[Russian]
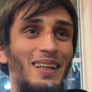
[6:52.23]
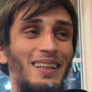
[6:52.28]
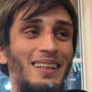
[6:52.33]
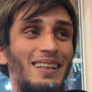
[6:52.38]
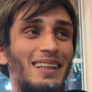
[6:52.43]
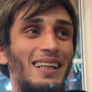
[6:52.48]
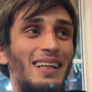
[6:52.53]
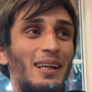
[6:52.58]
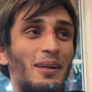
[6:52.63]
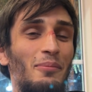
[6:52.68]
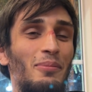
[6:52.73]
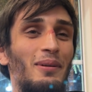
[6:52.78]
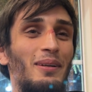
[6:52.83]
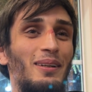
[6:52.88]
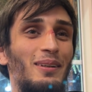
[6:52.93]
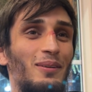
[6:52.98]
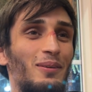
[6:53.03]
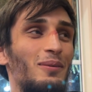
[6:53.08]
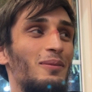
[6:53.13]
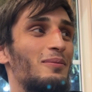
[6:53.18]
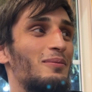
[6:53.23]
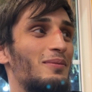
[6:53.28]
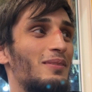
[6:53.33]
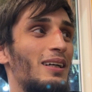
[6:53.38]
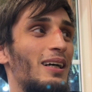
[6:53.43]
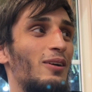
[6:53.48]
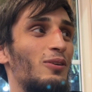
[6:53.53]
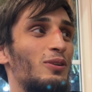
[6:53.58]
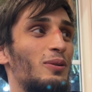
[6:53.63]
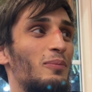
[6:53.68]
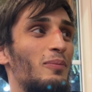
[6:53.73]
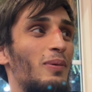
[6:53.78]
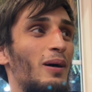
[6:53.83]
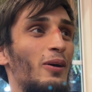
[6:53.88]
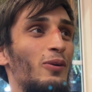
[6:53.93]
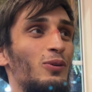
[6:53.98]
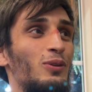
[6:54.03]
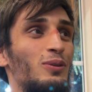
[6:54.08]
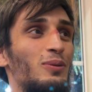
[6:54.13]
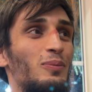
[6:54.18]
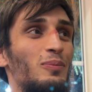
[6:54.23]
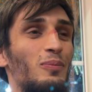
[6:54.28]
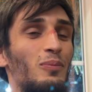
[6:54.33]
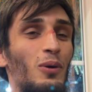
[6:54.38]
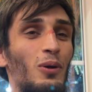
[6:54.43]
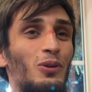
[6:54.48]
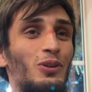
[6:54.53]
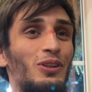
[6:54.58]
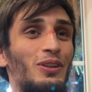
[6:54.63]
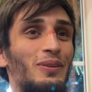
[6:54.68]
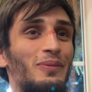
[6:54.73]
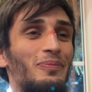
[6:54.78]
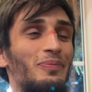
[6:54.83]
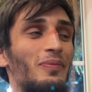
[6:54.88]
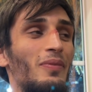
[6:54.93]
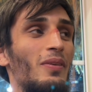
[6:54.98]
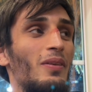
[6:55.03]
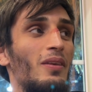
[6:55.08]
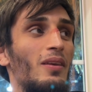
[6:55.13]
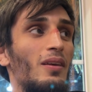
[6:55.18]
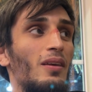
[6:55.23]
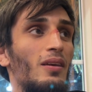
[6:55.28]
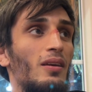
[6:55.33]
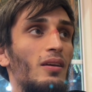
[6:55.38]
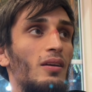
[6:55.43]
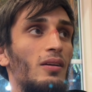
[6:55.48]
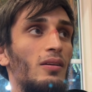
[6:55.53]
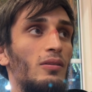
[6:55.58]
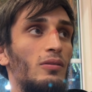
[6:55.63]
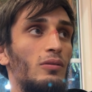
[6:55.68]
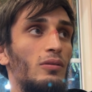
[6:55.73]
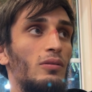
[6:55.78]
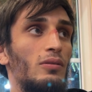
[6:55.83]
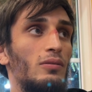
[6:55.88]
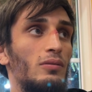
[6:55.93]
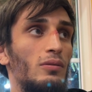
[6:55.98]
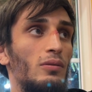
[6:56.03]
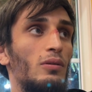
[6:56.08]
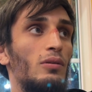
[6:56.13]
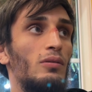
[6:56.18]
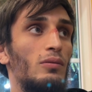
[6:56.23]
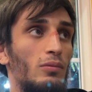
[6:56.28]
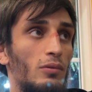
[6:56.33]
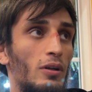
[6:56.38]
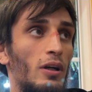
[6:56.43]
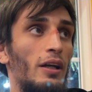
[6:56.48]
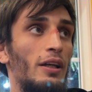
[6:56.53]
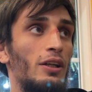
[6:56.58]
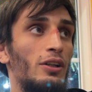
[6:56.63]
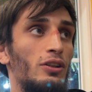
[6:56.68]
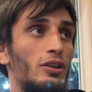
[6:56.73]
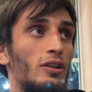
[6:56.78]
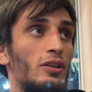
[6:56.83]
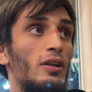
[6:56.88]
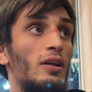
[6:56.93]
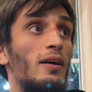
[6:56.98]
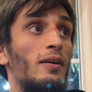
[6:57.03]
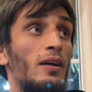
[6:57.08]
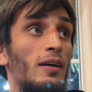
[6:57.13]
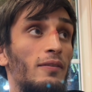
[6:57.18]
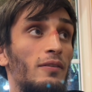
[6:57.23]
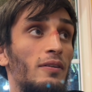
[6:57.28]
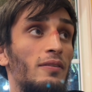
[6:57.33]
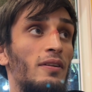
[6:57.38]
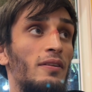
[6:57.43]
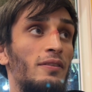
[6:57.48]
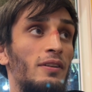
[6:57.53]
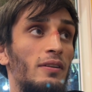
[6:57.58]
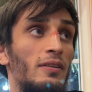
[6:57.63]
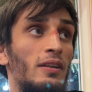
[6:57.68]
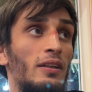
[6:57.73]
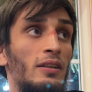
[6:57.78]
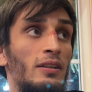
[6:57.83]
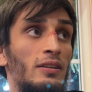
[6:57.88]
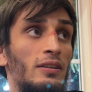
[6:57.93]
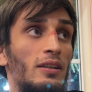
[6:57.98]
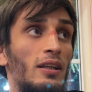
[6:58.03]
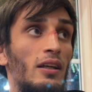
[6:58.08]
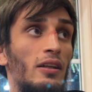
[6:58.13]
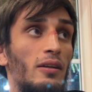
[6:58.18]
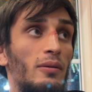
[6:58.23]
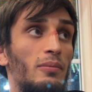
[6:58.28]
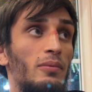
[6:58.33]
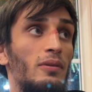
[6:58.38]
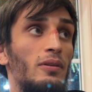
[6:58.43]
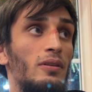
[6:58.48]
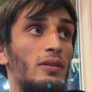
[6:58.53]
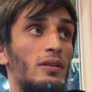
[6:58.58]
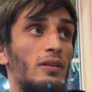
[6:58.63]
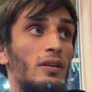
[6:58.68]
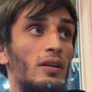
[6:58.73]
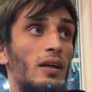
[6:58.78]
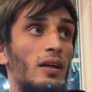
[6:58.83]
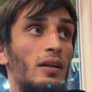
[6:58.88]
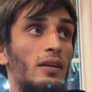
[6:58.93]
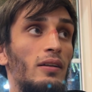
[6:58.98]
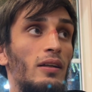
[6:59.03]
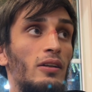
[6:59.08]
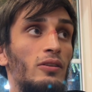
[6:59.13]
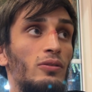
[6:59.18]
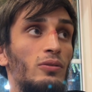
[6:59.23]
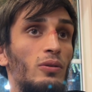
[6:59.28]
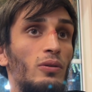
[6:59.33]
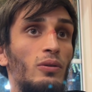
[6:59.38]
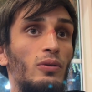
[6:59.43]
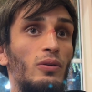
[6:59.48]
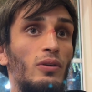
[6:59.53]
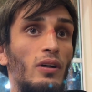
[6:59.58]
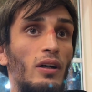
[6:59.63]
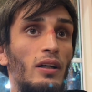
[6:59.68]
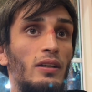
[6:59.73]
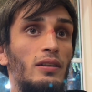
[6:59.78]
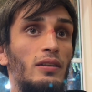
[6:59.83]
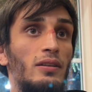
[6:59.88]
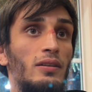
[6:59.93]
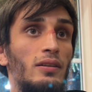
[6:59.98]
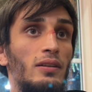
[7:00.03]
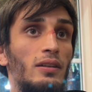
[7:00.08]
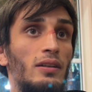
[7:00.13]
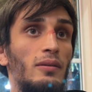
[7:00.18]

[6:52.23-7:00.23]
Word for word: Не грэплер, но, короче, борюсь больше. Ну, конечно же, я когда в Дагестане был, я и на стойку ходил, и